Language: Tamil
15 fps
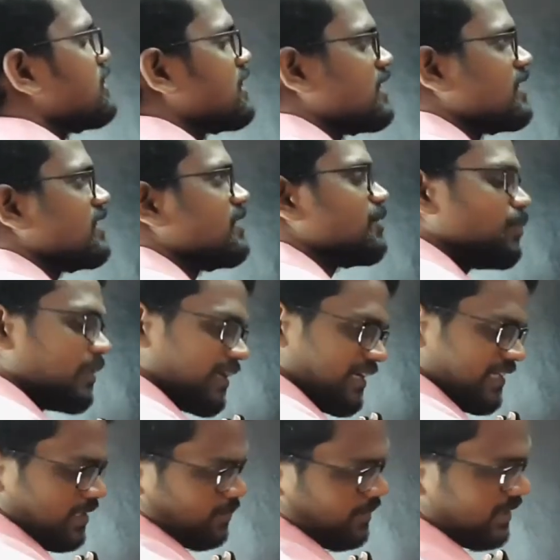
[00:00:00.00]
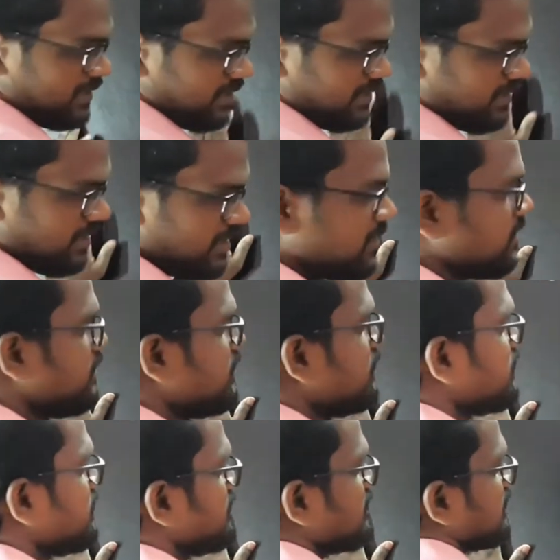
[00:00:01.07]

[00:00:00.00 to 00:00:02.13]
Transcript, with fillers: இந்த வகையில் பார்த்தீங்கன்னா இந்த